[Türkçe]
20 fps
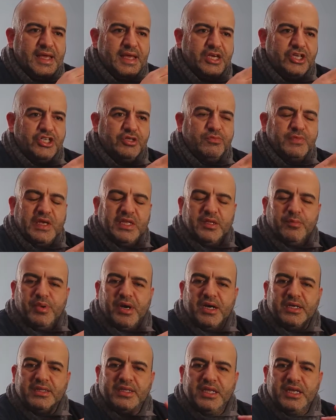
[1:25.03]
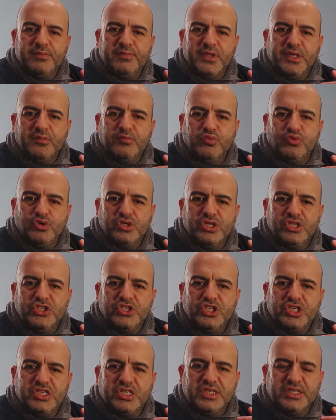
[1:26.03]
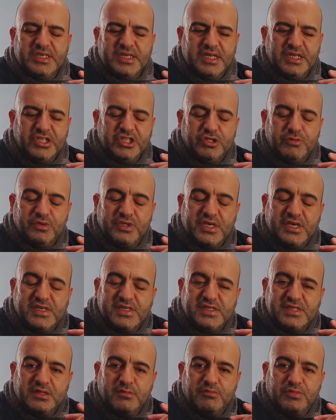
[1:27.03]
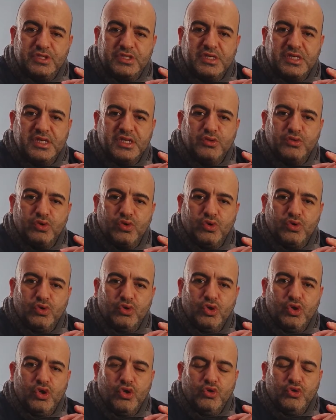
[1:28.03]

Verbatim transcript: eşimle ya da partnerimle bu ilişki ya da iletişimi kestiğim bir yere doğru